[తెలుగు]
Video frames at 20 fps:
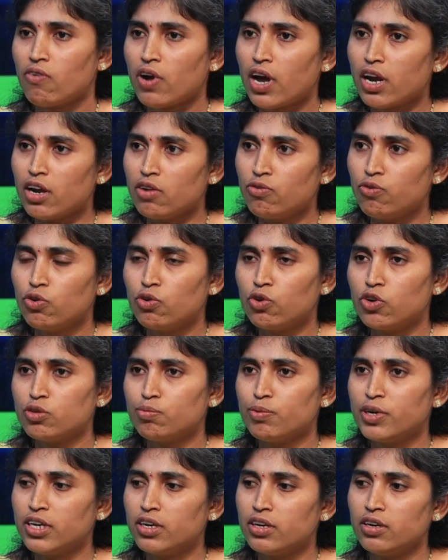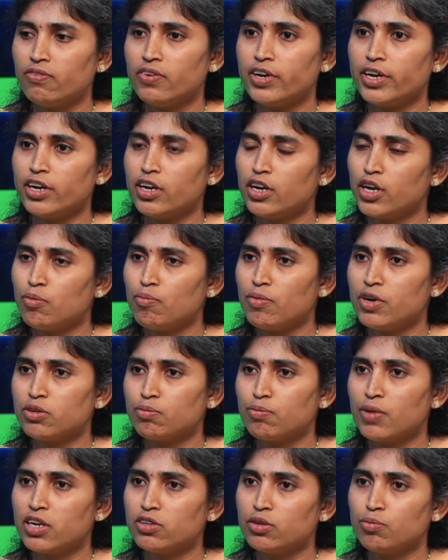వాళ్ళ ఫొటోస్ పెట్టి వేరే
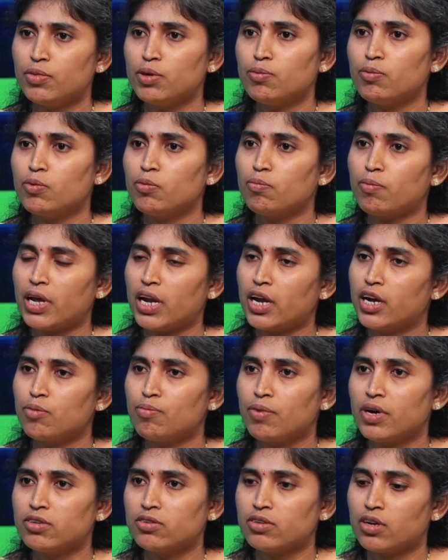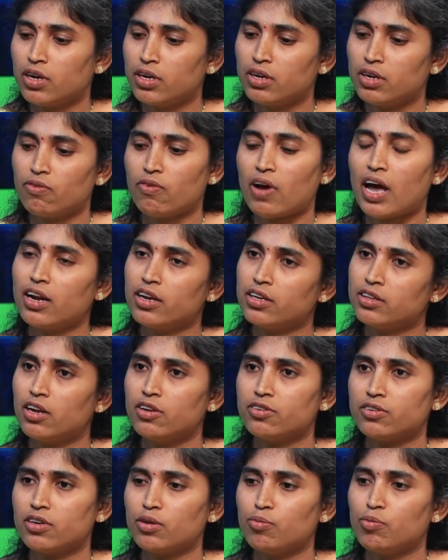నెంబర్స్ మార్చి మేము పలానా పర్సన్ అంటే వాళ్ళకి
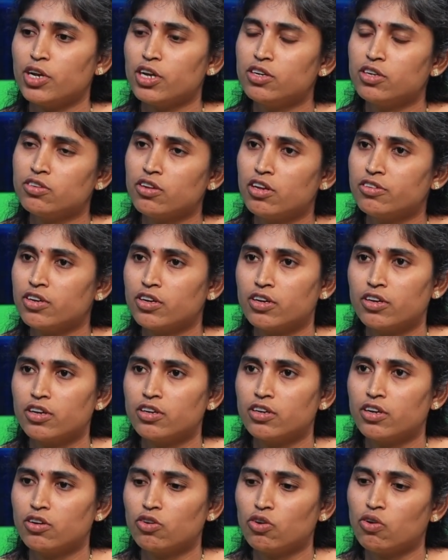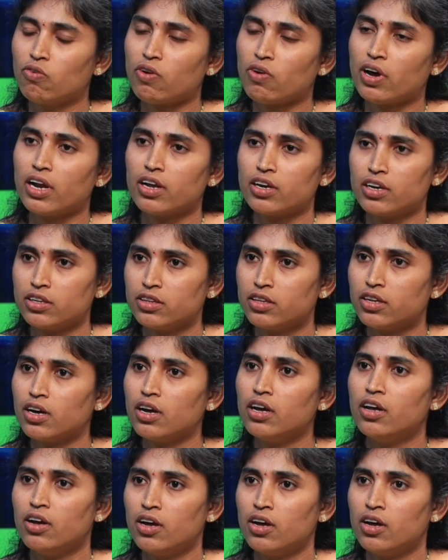తెలిసిన ఇప్పుడు ఎడిషనల్ సెక్రటరీ అనుకో వాళ్ళ కింద